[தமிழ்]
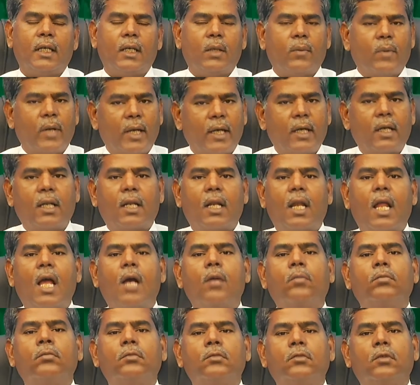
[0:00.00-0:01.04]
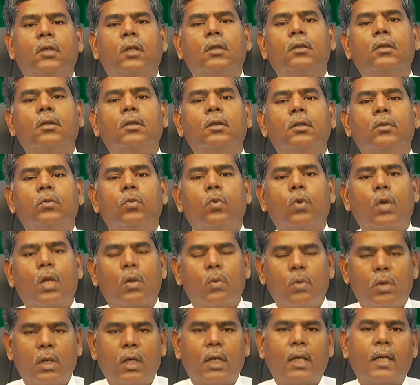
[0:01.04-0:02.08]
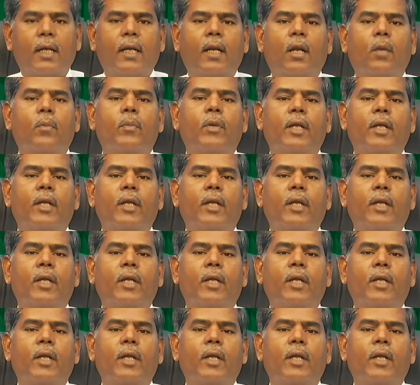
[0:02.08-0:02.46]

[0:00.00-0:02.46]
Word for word: இவைகளெல்லாம் வந்து உணவுகள் என்ற